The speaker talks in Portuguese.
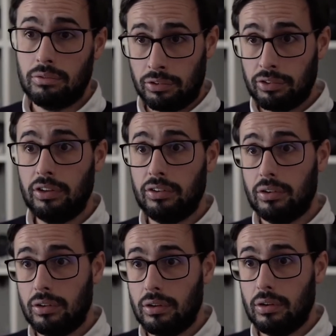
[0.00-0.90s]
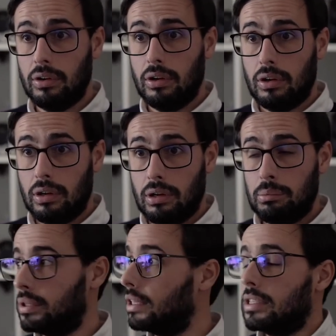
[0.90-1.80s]
fiz. fixe.
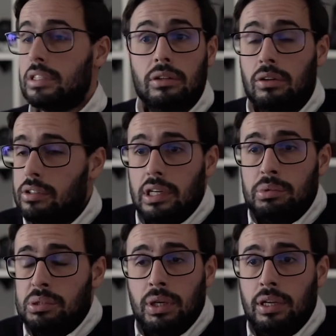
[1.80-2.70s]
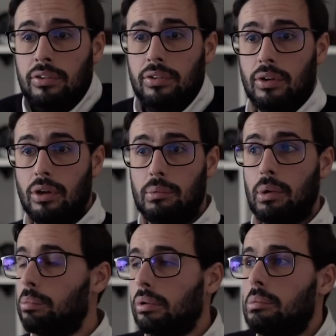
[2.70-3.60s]
Mas esta gente não consegue perceber isso.
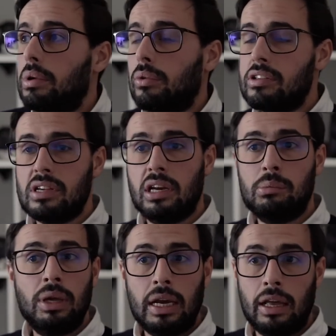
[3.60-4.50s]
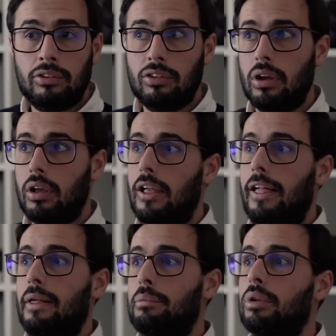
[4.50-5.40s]
O problema não é serem imigrantes.
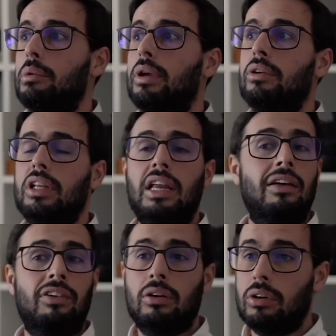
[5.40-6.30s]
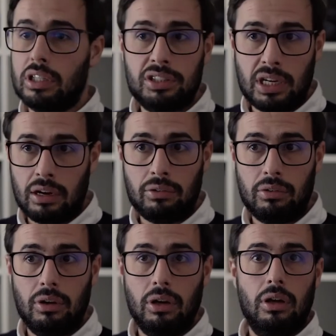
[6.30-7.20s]
O problema não tem nada a ver com religião.
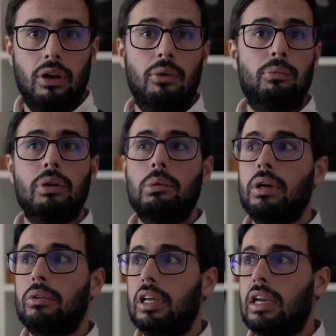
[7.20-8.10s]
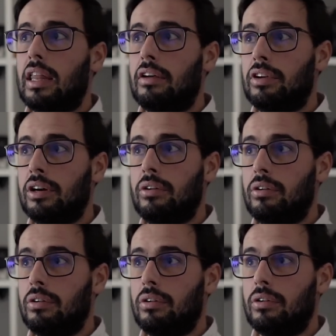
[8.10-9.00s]
O problema não tem nada a ver
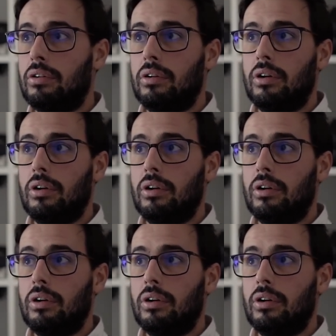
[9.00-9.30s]
com,